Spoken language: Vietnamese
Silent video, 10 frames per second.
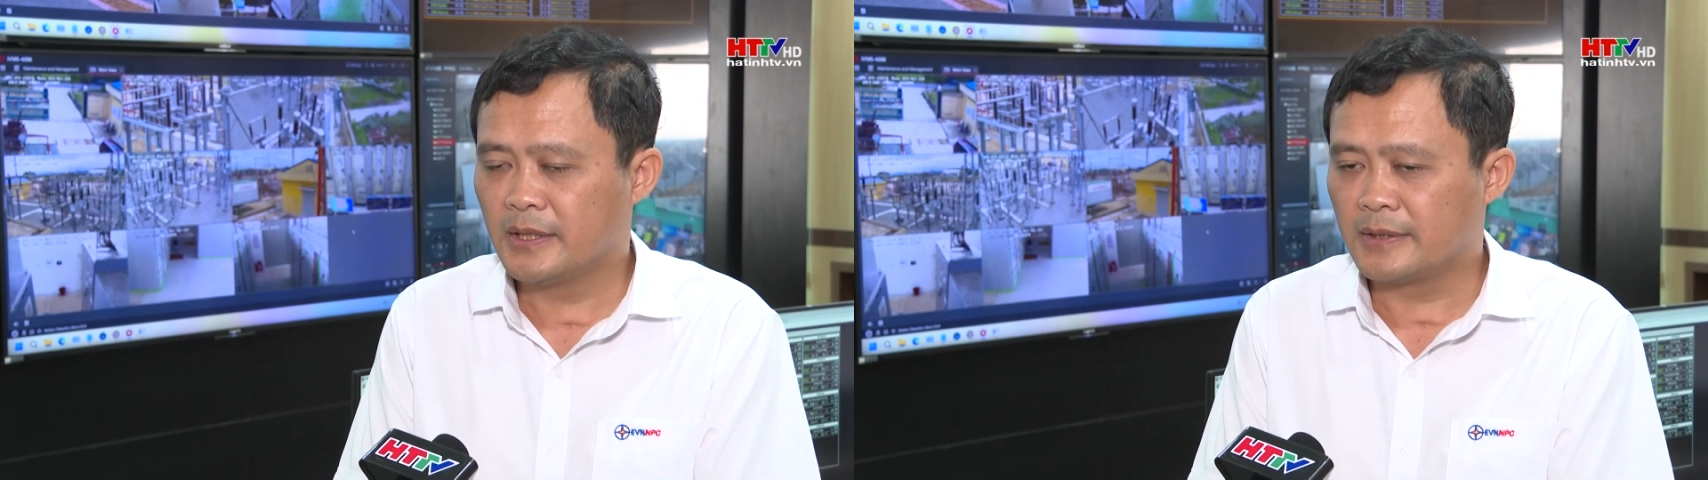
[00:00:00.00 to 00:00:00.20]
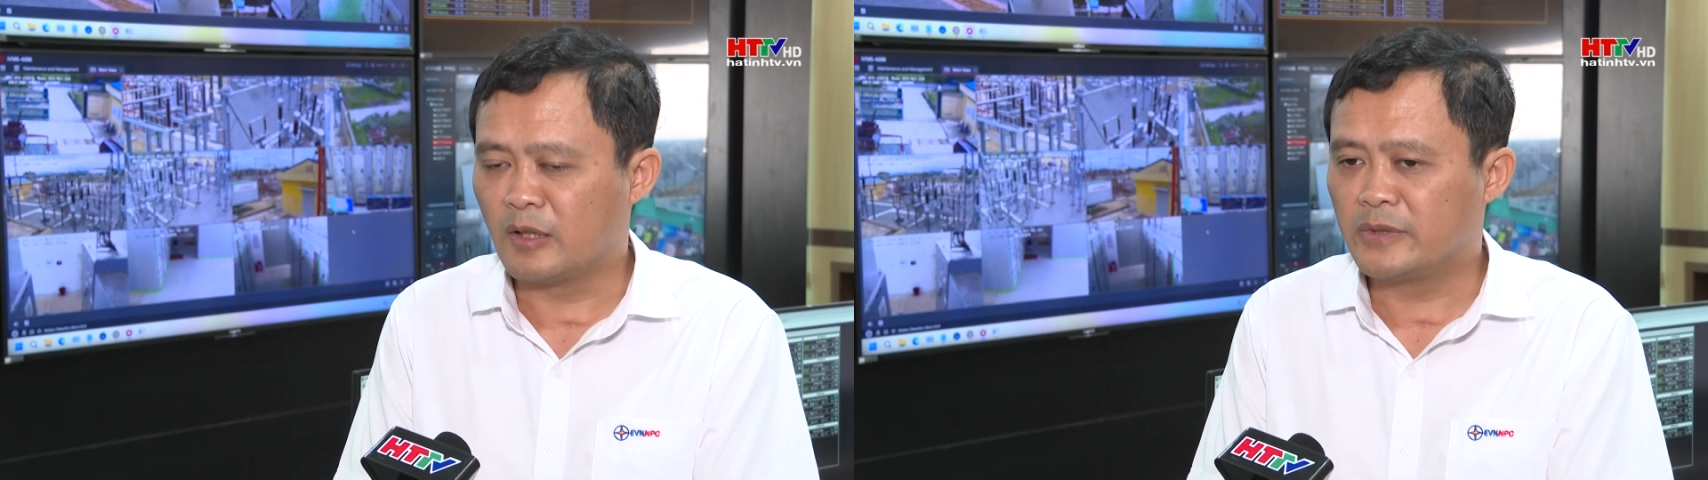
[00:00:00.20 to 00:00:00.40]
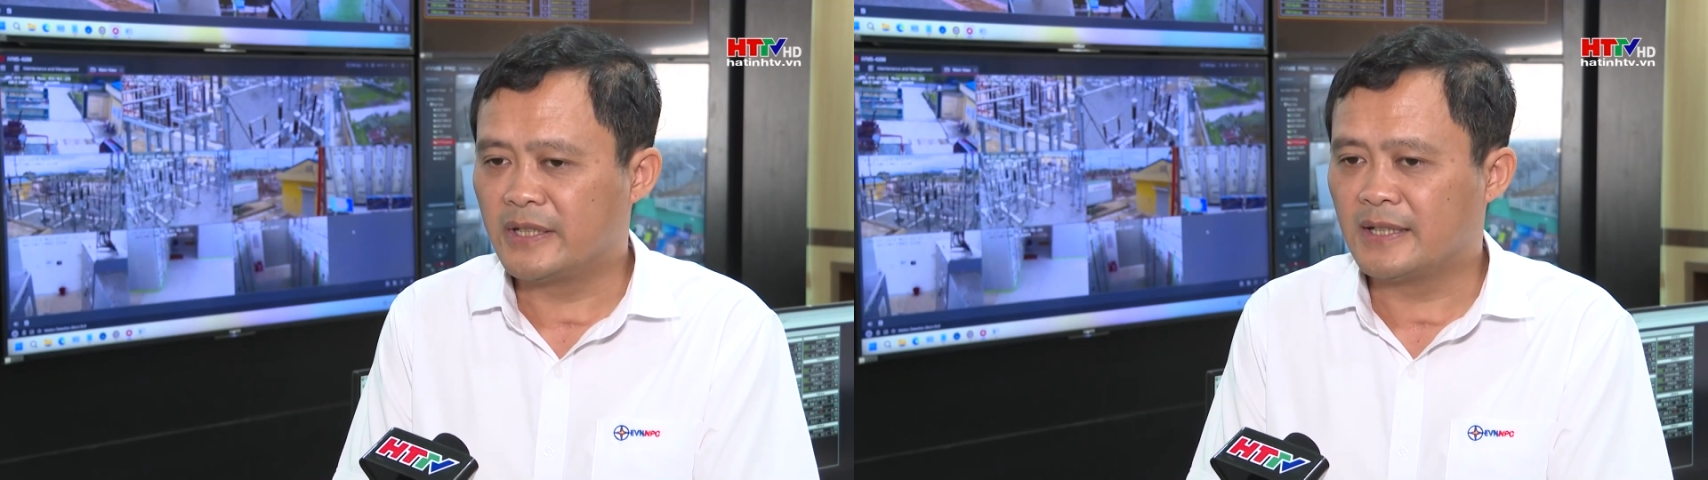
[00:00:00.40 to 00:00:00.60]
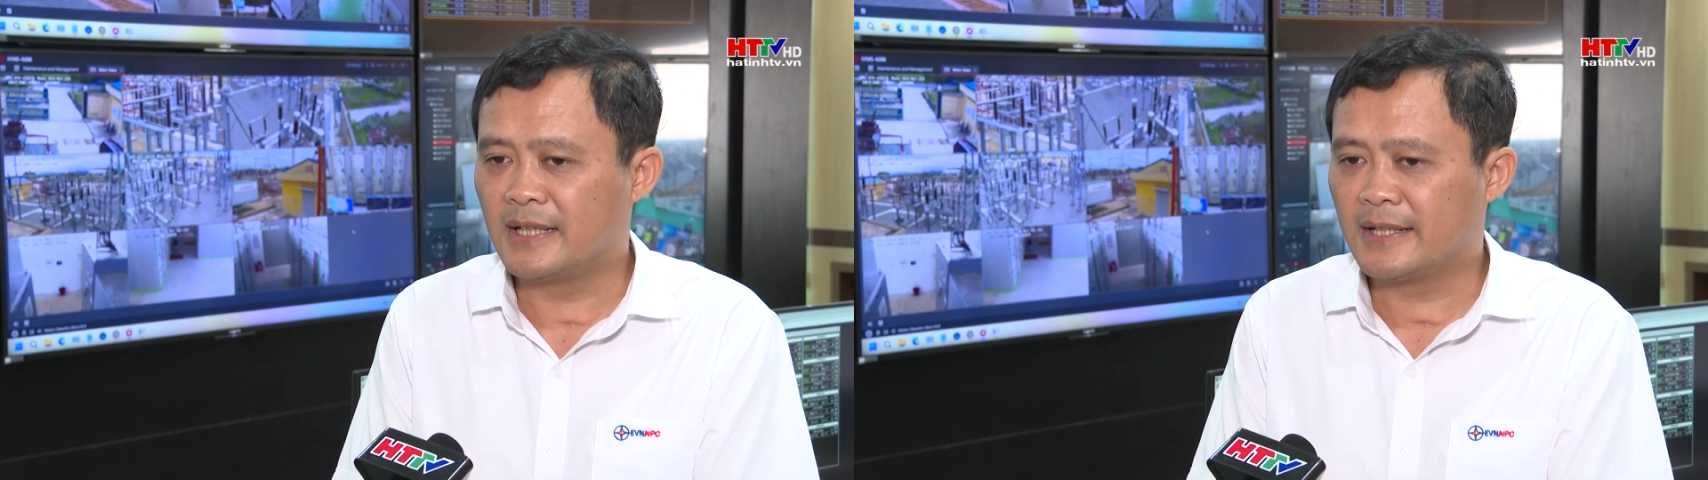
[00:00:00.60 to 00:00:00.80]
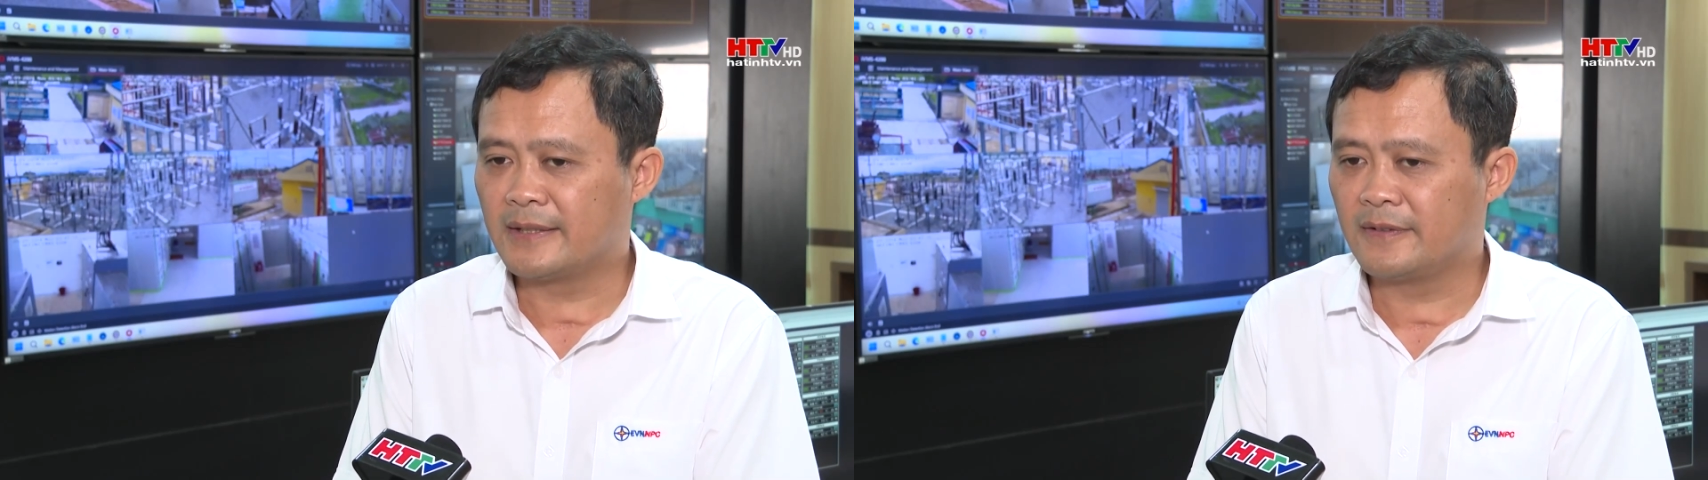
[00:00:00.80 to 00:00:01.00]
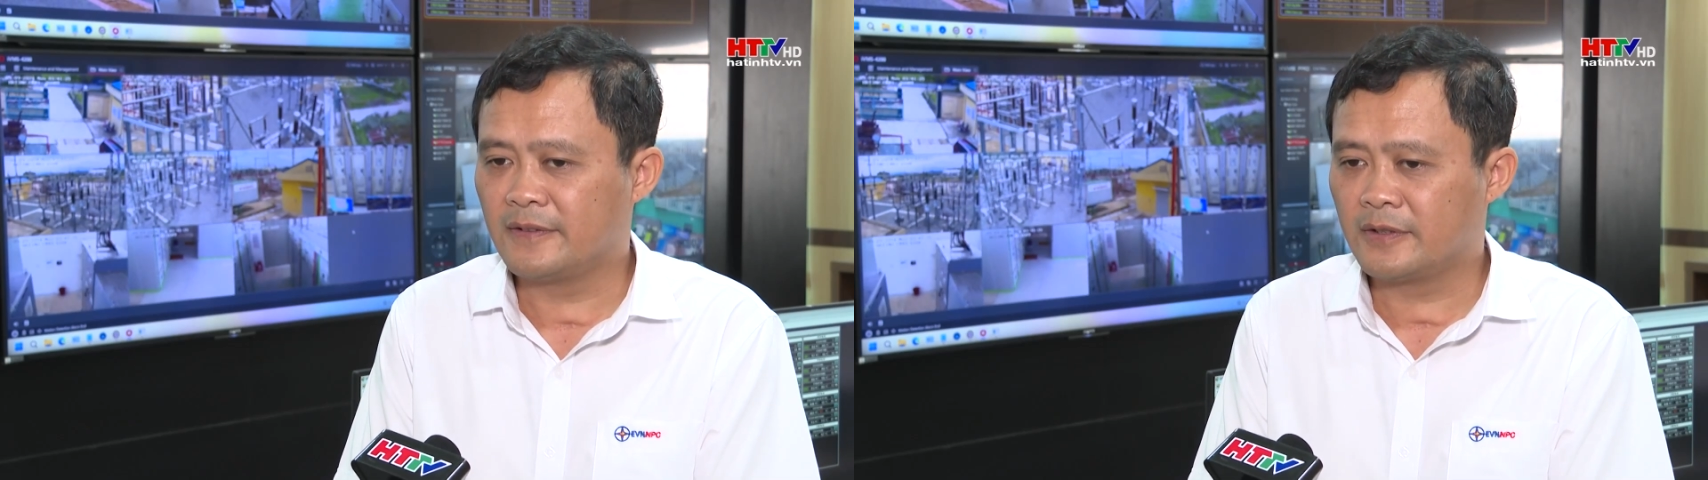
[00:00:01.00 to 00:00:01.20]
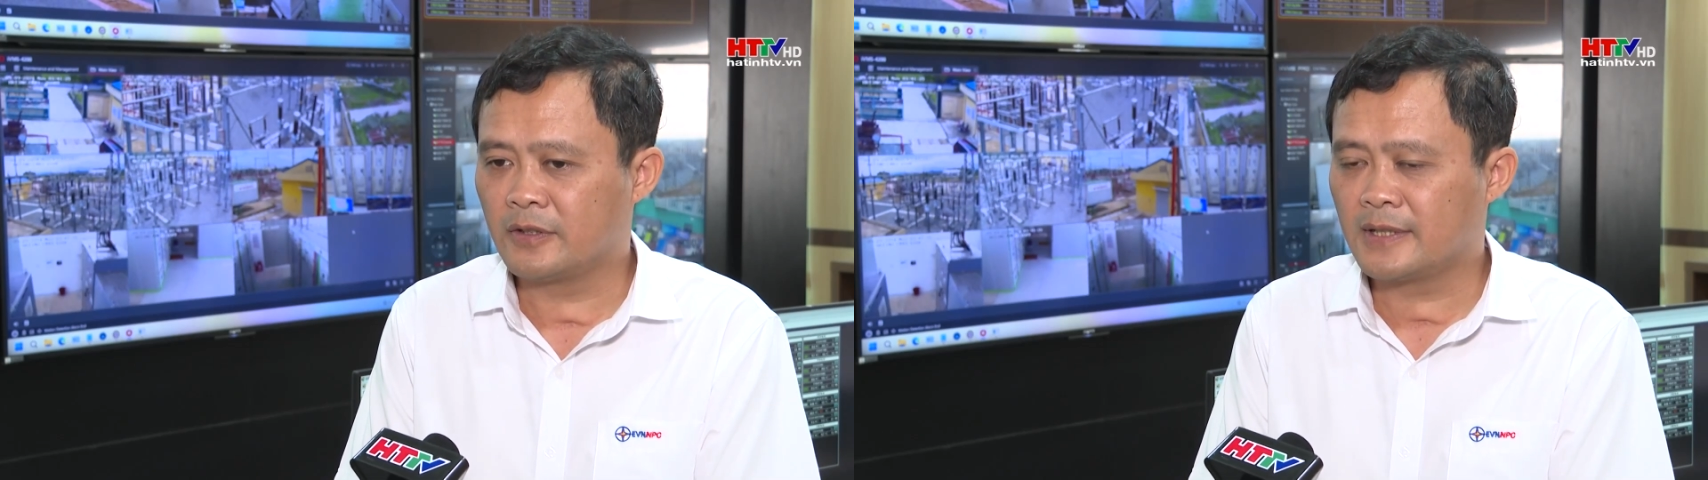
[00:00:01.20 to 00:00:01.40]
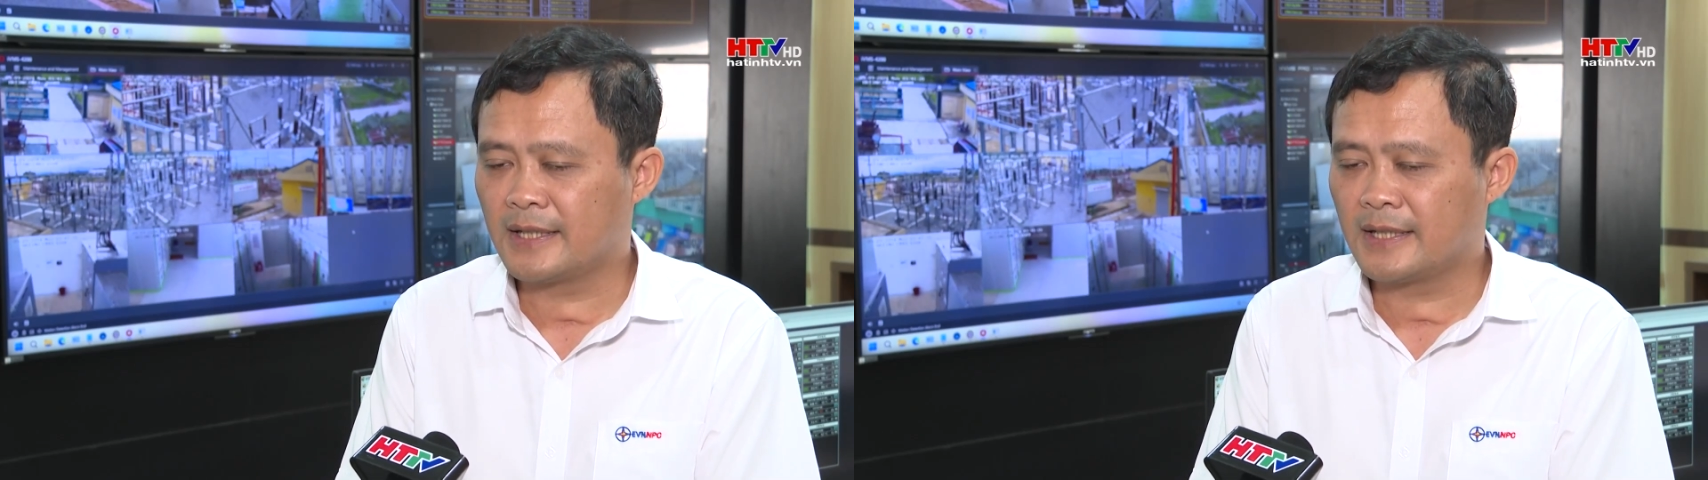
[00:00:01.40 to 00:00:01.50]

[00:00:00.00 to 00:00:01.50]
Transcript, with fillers: đóng điện trở lại cho